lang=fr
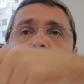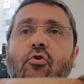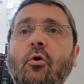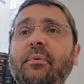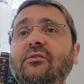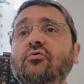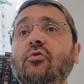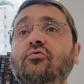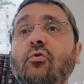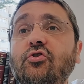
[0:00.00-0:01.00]
On campait
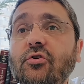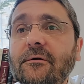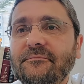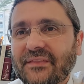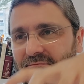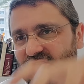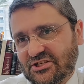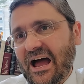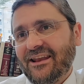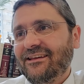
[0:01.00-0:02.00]
tous autour du
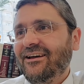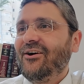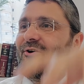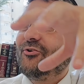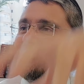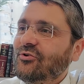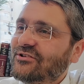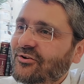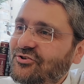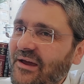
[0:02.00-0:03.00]
Mishkan, autour du
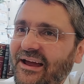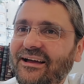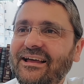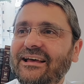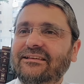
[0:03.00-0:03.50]
sanctuaire.